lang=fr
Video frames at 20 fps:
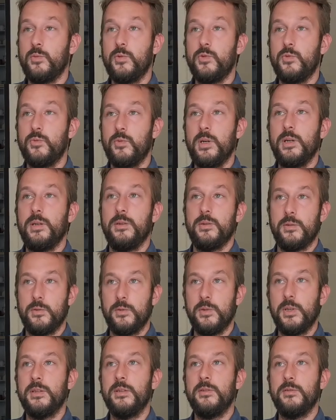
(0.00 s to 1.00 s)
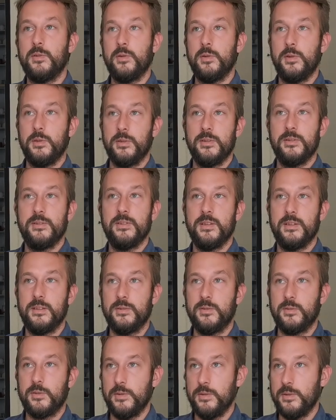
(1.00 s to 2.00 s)
où je vois d'une année sur l'autre
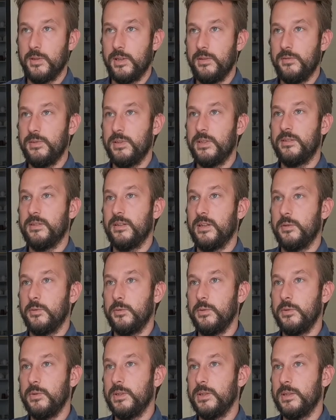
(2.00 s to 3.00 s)
l'effet que ça a eu.